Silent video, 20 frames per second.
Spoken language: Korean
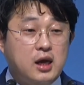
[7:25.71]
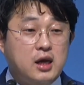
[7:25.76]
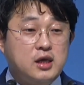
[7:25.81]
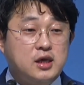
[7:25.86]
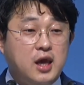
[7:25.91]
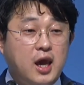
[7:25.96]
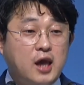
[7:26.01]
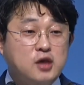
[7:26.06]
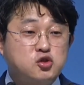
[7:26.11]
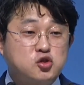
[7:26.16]

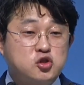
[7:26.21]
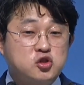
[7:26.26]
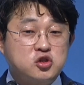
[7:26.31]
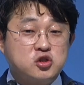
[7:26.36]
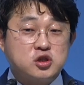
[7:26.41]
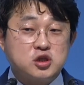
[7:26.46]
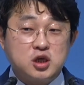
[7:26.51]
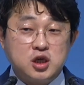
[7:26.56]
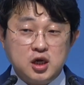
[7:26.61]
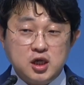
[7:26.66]
예수
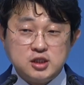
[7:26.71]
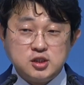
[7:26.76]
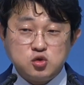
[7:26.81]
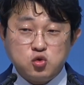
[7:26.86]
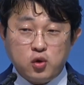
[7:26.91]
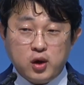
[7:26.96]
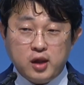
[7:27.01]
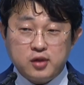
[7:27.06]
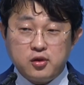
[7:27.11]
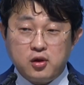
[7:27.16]

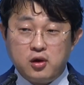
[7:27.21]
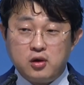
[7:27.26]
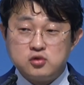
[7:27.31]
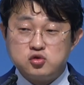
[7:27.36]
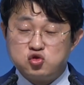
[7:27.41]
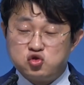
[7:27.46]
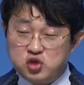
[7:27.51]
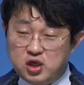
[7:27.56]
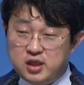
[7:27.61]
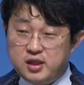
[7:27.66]
그리스도께서
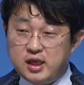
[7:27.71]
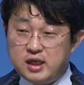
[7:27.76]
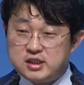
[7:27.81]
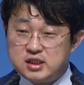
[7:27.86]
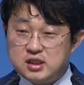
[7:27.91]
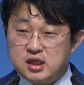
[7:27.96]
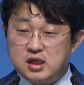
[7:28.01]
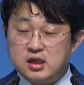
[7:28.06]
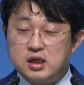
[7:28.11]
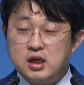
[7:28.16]
주인
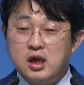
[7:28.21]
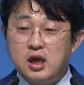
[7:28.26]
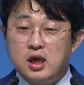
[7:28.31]
되시는